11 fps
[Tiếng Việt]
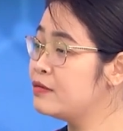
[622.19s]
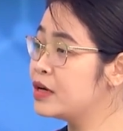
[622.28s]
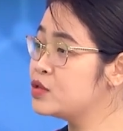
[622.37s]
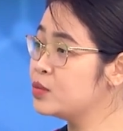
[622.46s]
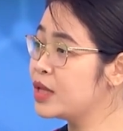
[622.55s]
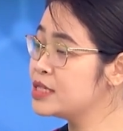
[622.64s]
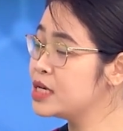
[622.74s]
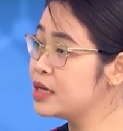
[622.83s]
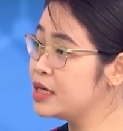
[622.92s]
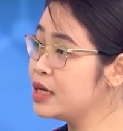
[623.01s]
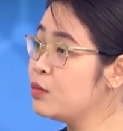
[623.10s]
và chúng ta
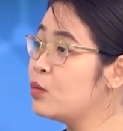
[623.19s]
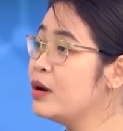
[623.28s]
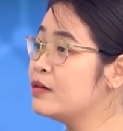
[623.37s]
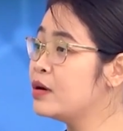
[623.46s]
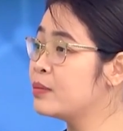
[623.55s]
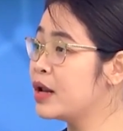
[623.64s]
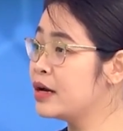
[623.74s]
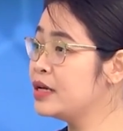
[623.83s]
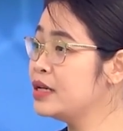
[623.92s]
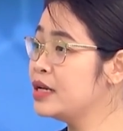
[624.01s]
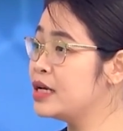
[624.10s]
sẽ lấy cái mẫu bệnh phẩm
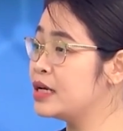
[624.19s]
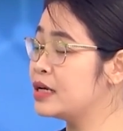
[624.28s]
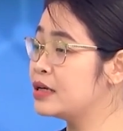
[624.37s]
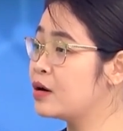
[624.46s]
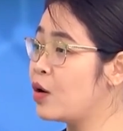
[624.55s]
đấy để